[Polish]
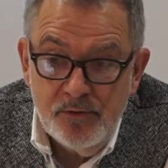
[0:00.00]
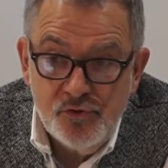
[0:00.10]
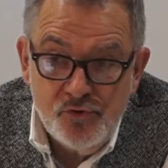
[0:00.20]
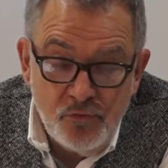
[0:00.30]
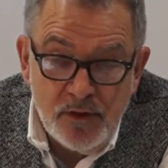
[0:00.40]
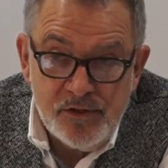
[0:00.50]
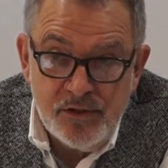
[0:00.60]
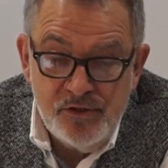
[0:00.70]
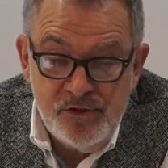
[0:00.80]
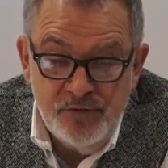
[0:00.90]
szukać
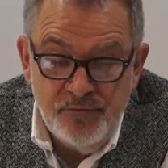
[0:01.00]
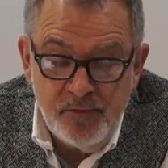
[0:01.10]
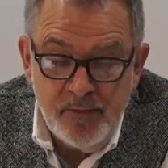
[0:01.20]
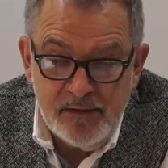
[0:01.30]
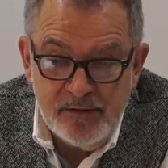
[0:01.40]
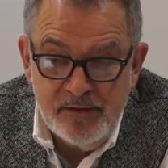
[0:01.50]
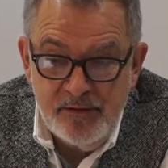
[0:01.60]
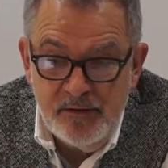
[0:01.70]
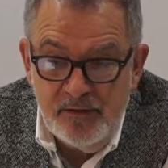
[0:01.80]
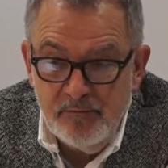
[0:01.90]
jakichś
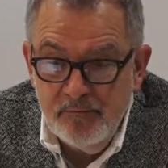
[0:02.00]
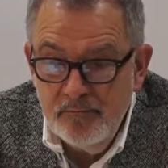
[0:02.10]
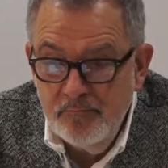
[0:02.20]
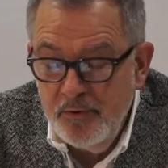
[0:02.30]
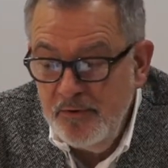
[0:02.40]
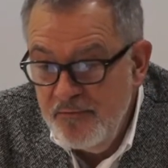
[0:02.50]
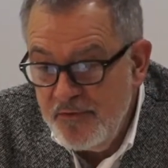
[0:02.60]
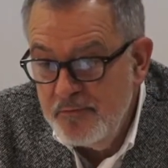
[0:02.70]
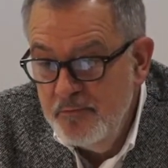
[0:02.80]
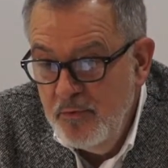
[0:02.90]
informacji,
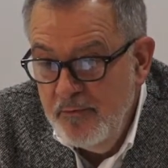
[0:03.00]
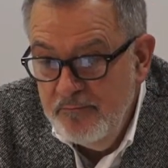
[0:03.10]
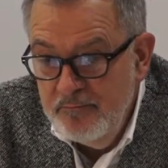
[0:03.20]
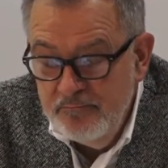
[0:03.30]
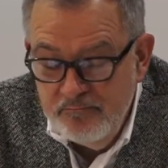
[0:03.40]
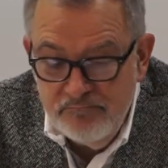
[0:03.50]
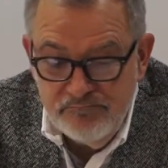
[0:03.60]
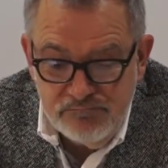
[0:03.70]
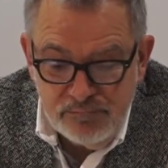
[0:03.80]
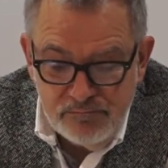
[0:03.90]
ponieważ byłem
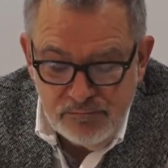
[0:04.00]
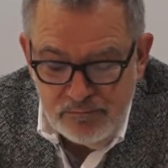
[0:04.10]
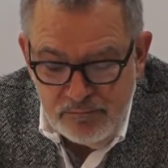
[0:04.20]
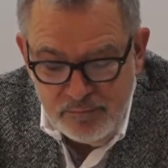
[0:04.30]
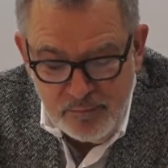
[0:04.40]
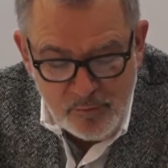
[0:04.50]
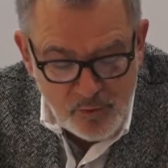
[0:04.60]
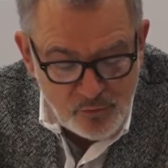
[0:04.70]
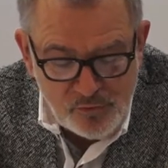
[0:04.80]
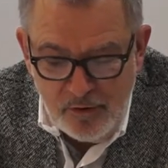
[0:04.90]

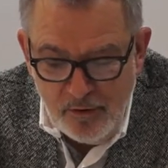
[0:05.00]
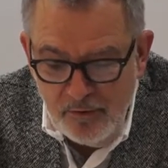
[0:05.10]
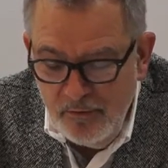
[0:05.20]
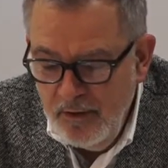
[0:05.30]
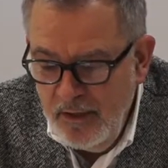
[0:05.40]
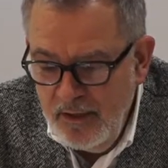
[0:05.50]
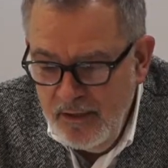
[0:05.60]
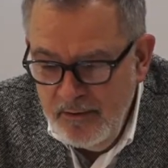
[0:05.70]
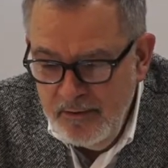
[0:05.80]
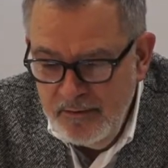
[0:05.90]
krótko,
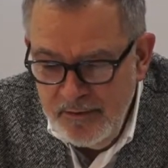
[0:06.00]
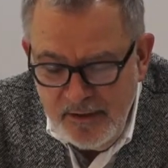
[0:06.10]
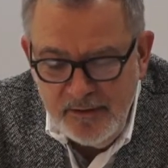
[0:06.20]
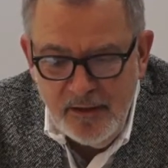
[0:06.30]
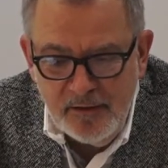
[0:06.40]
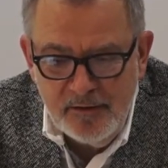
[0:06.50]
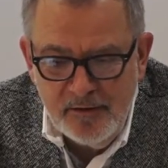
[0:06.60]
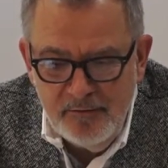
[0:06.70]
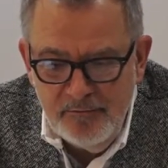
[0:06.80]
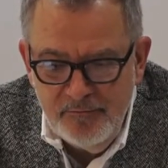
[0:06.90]
ale jednak
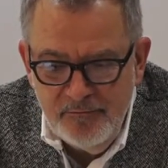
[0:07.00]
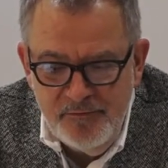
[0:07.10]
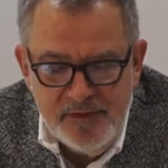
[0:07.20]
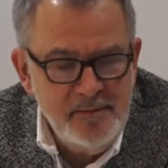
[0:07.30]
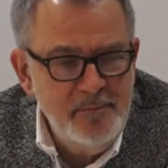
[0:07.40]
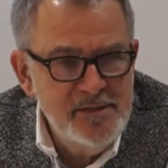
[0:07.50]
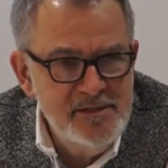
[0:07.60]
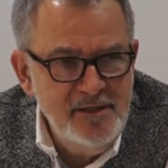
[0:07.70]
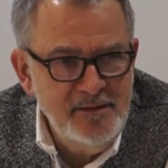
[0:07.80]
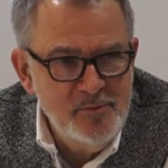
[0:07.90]

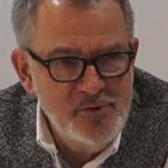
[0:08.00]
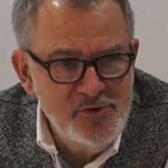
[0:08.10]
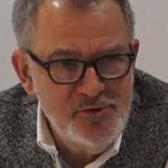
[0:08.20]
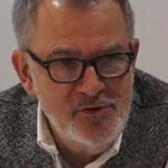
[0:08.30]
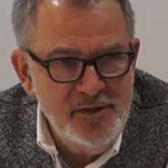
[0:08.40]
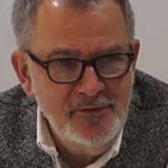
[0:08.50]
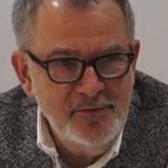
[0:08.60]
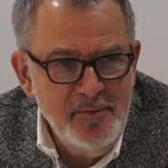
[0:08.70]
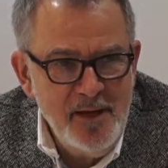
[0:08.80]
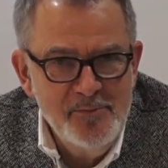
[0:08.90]
wiceprezydentem Szczecina,
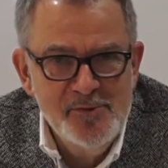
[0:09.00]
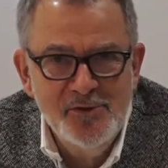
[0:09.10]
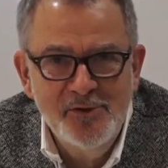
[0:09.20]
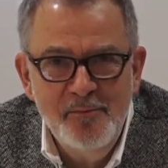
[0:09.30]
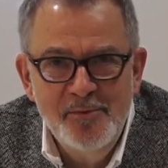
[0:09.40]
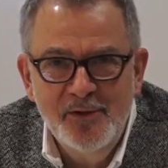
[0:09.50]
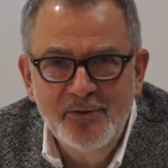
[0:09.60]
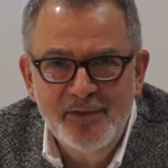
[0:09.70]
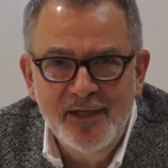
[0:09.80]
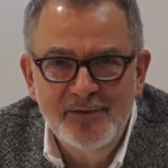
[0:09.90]
to miałem jeszcze dobre
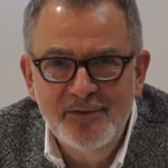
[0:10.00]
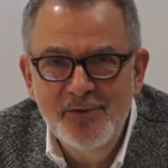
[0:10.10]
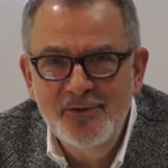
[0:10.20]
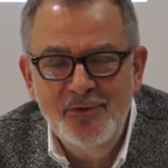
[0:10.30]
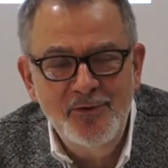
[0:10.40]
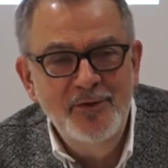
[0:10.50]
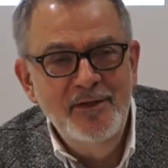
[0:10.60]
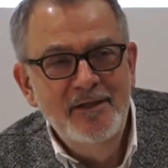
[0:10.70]
kontakty, no to